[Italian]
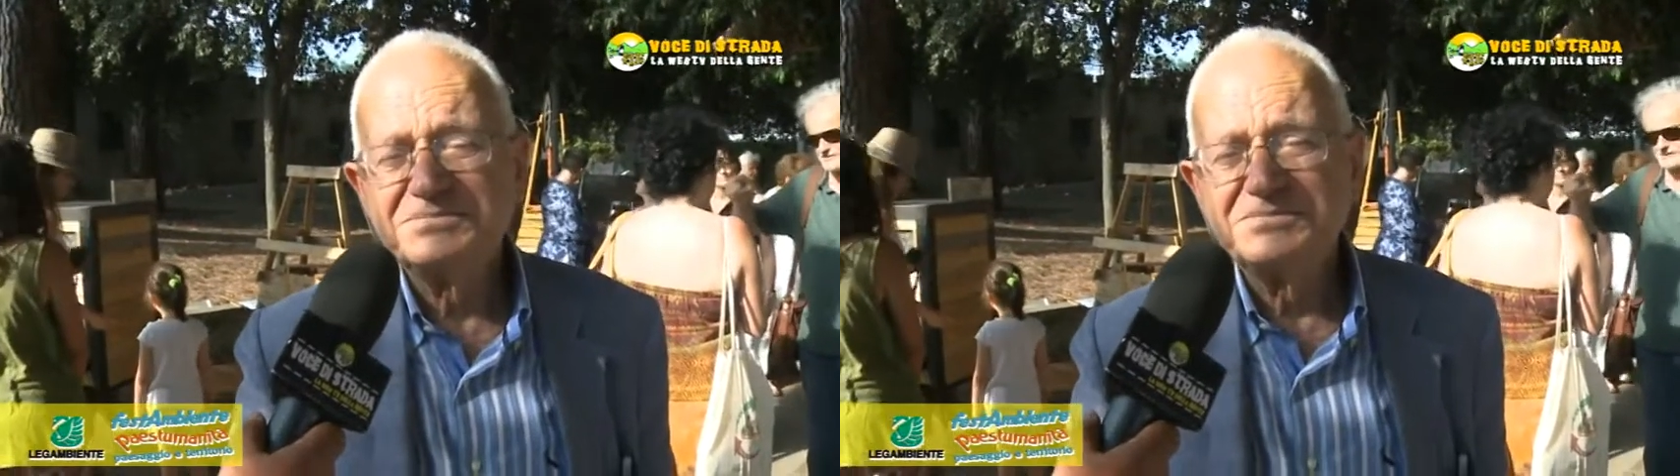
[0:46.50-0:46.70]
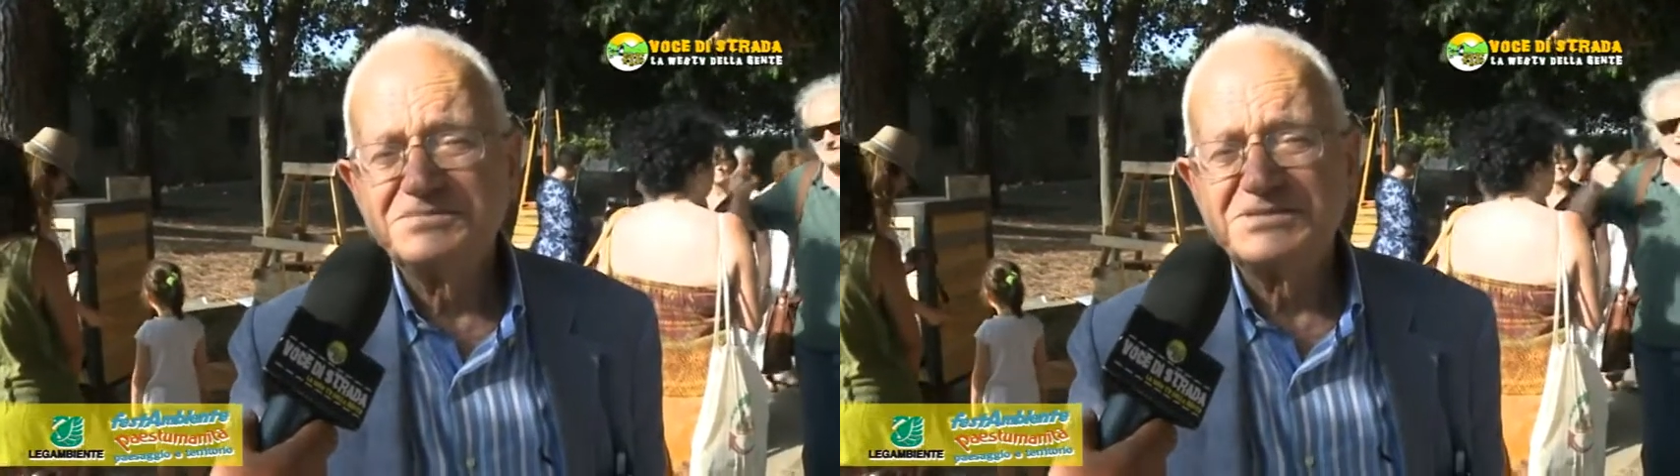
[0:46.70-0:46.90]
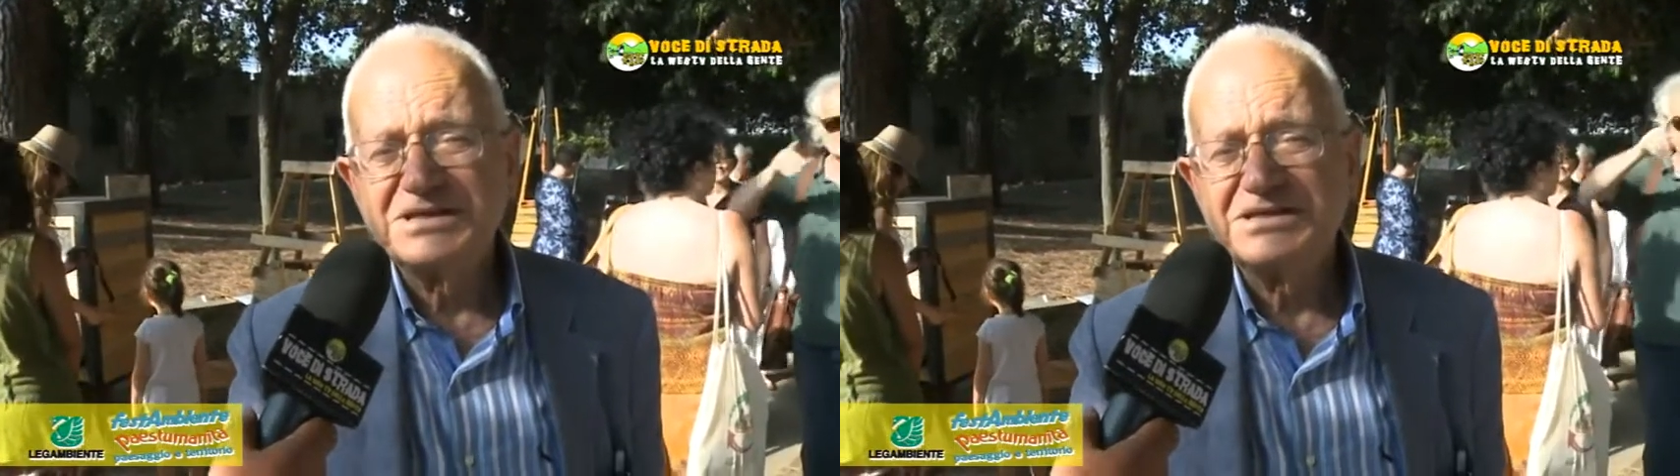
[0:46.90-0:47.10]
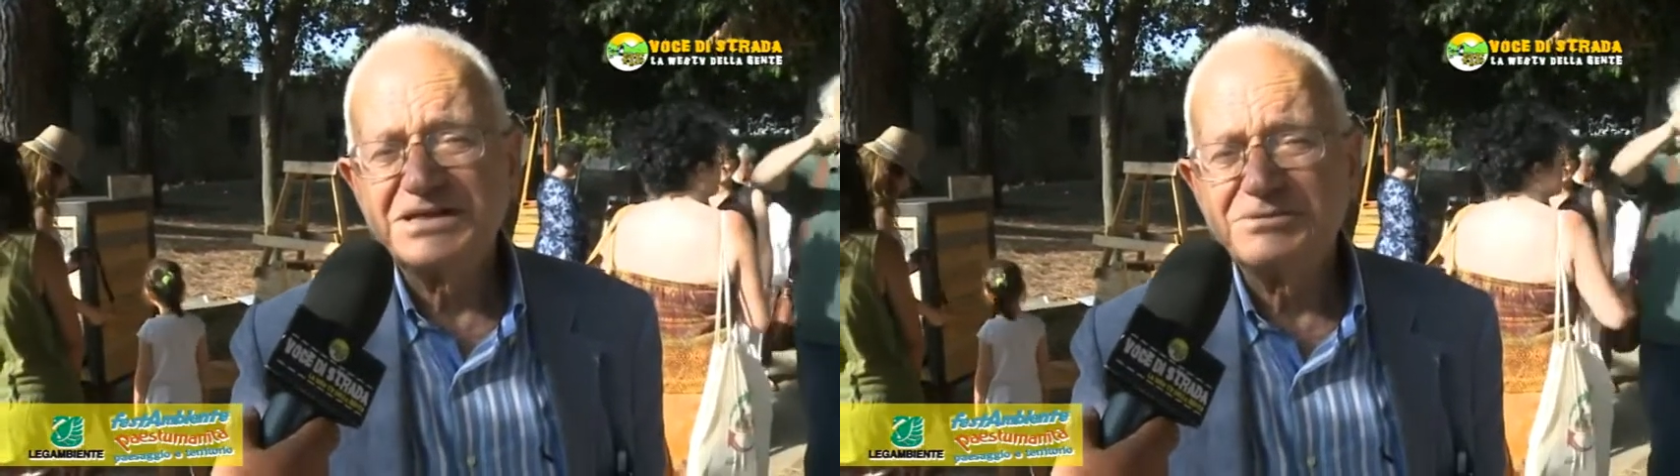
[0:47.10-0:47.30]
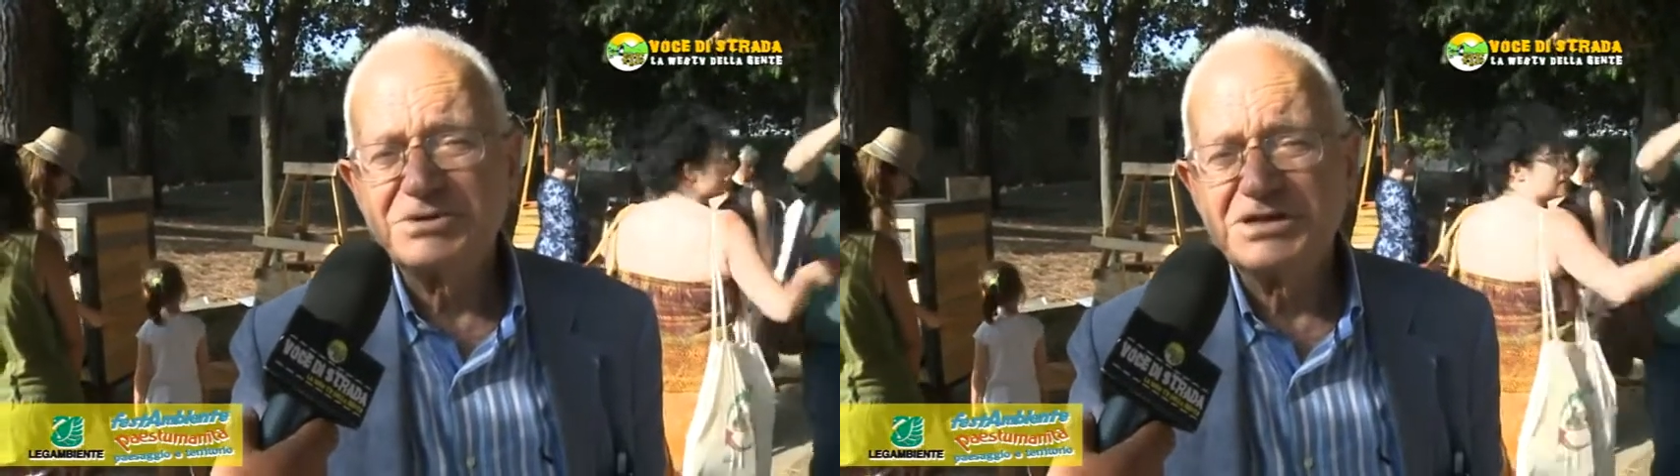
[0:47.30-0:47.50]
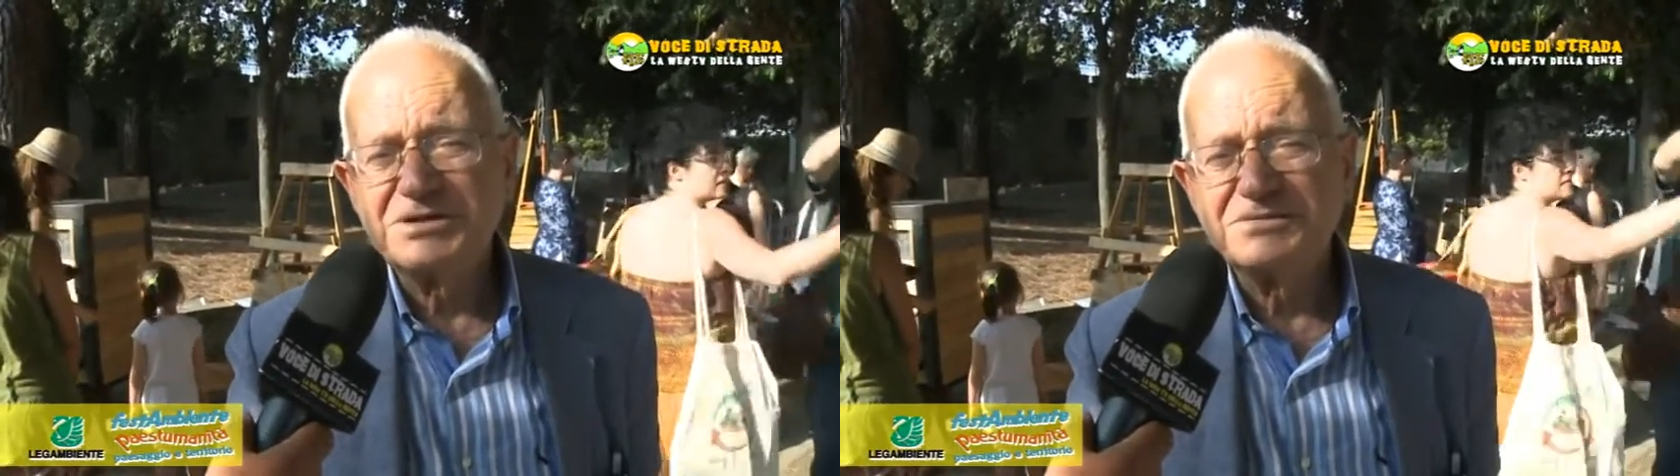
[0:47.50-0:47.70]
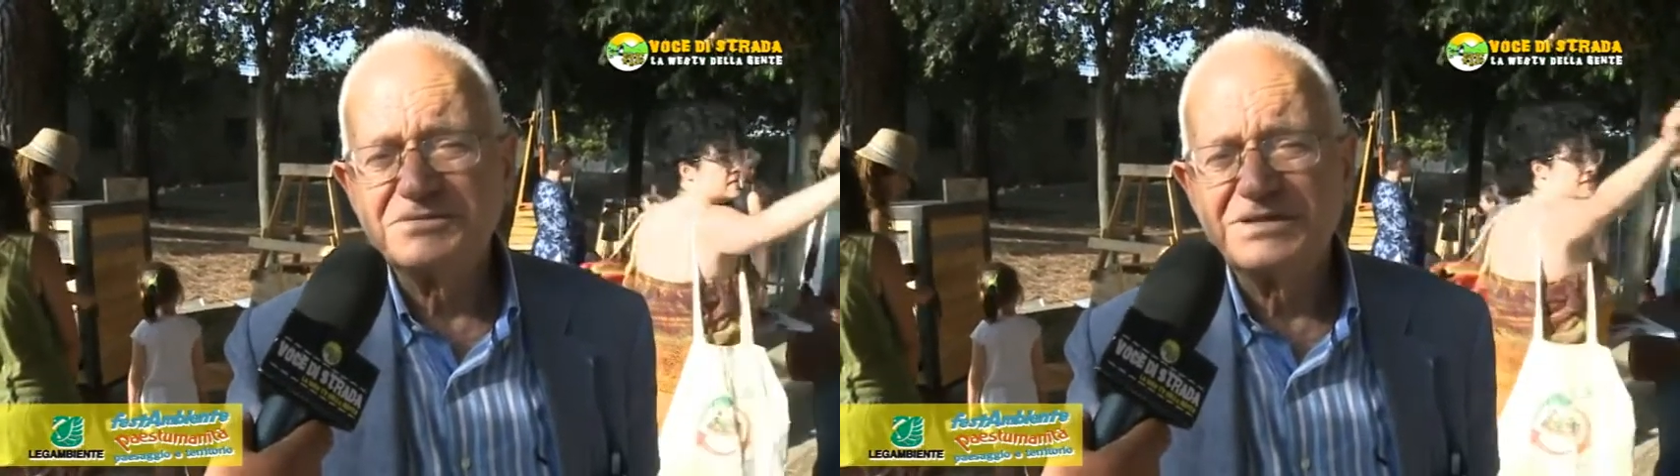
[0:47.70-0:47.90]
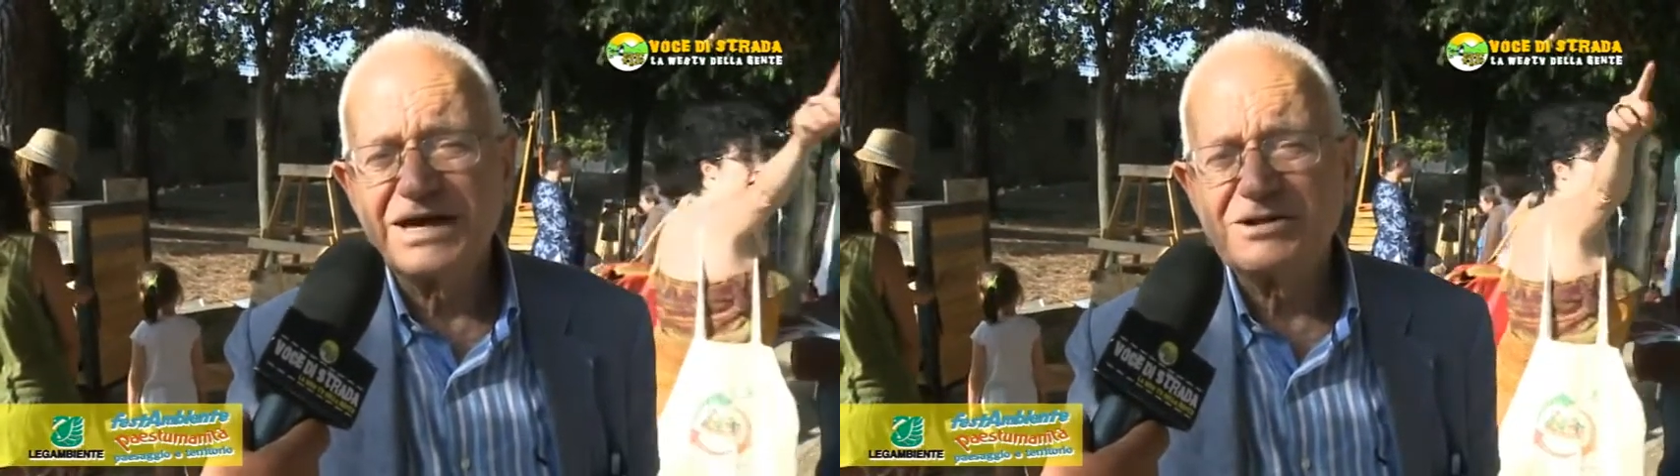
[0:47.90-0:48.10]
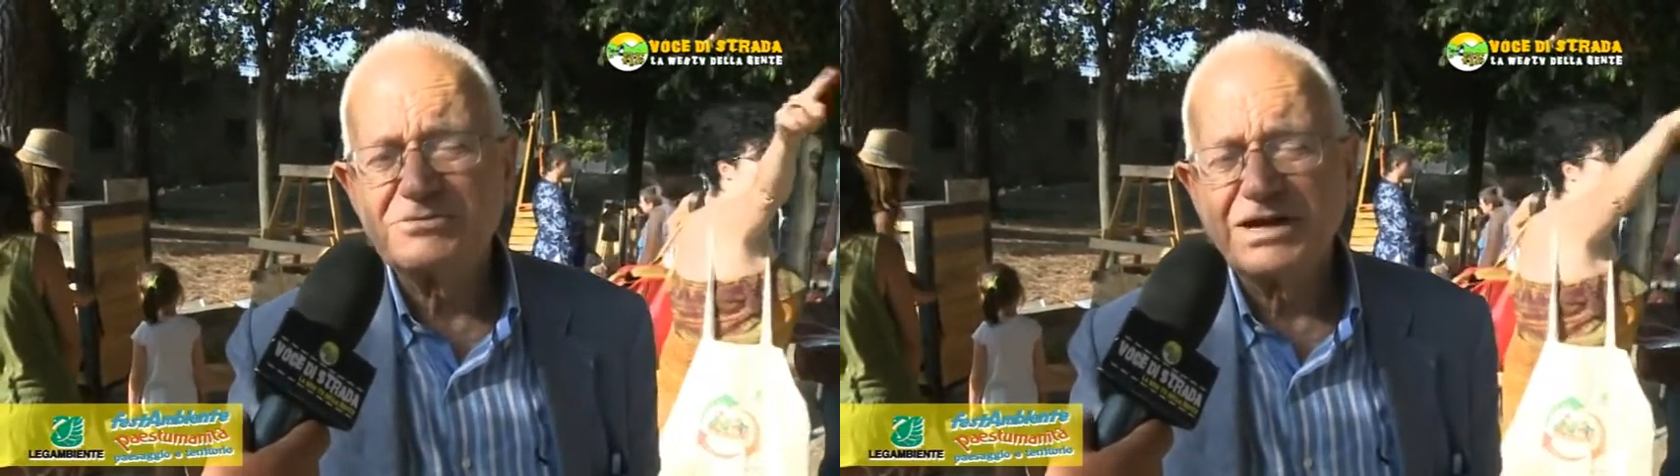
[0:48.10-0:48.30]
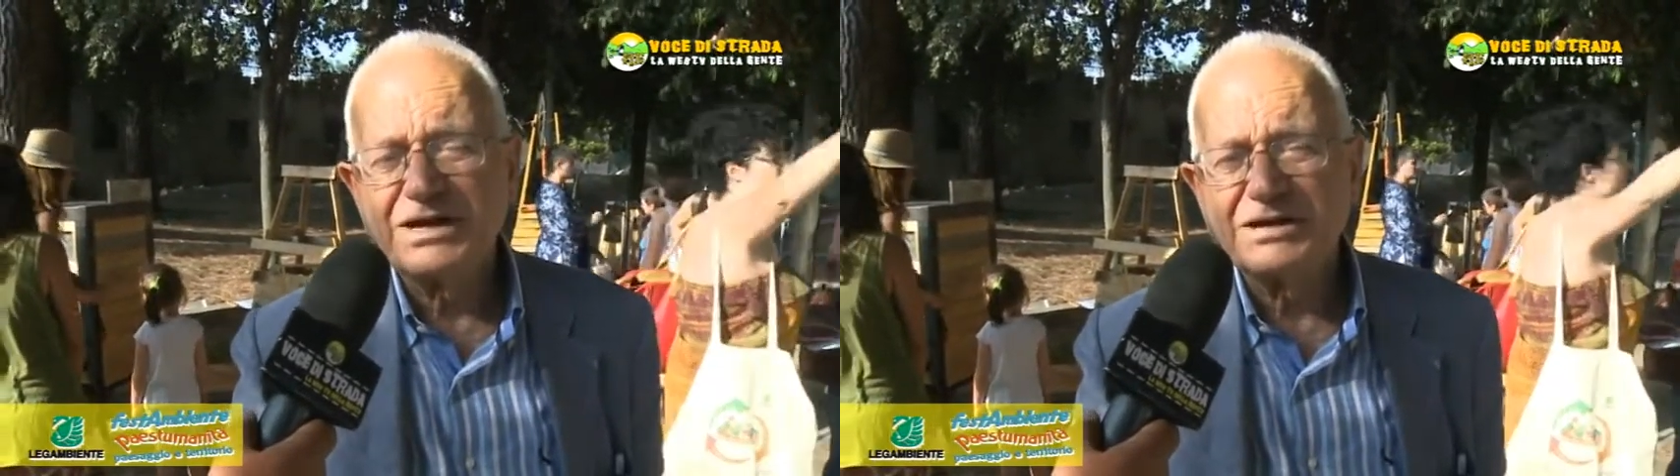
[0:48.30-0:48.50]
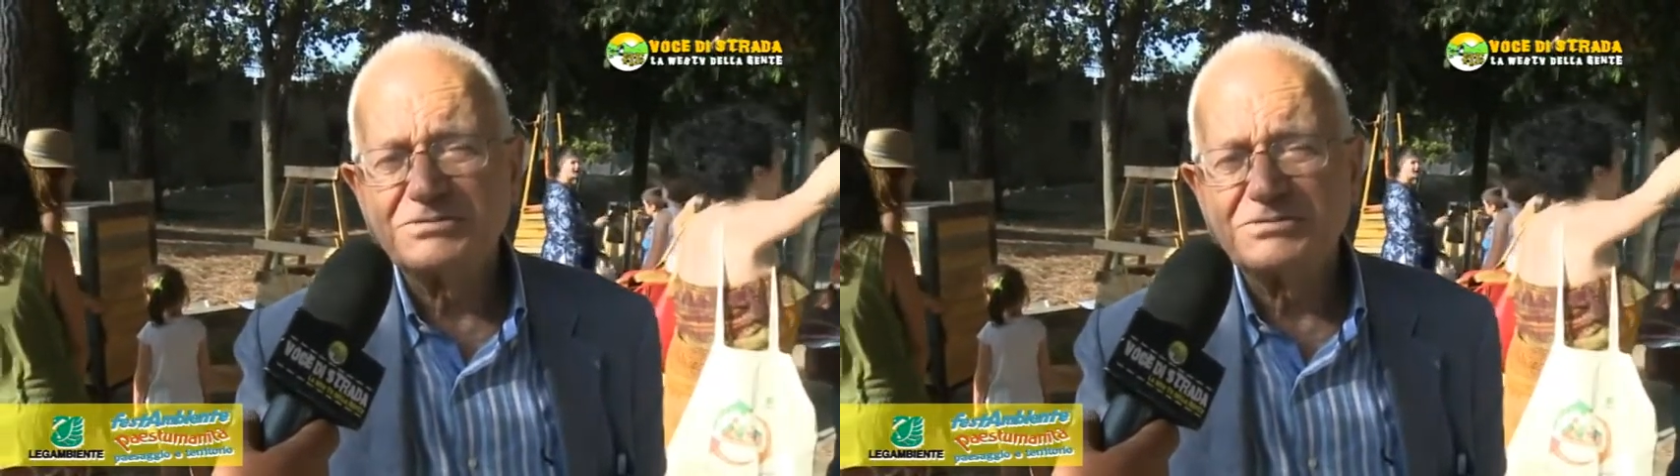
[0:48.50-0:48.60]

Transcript: tenteremo di dare una,